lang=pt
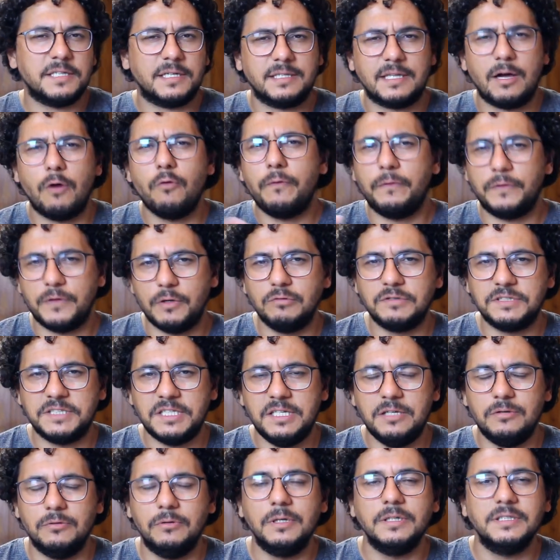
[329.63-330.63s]
que tá um
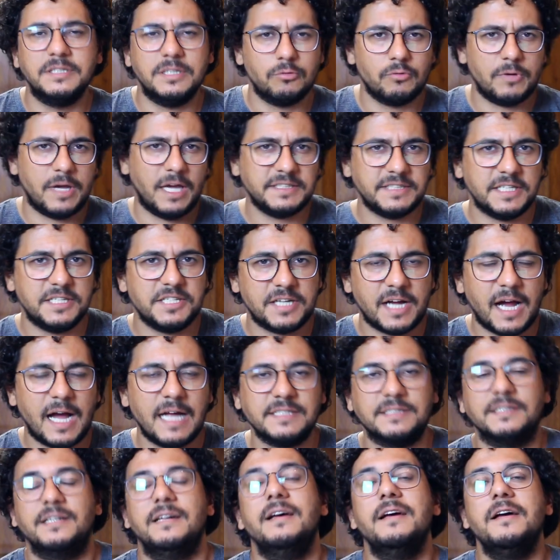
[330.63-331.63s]
friozinho, você não quer sair de
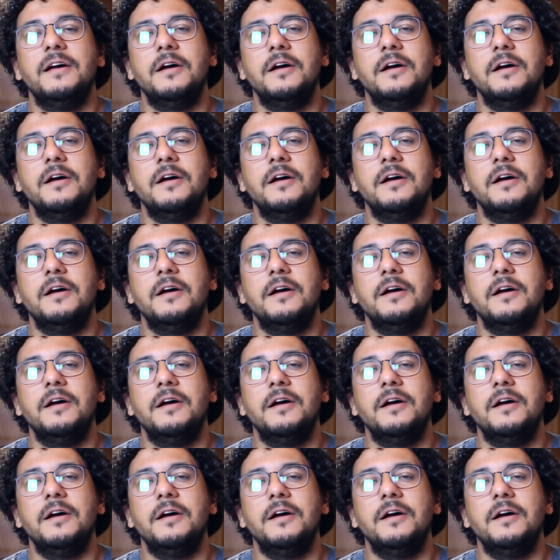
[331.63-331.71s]
casa.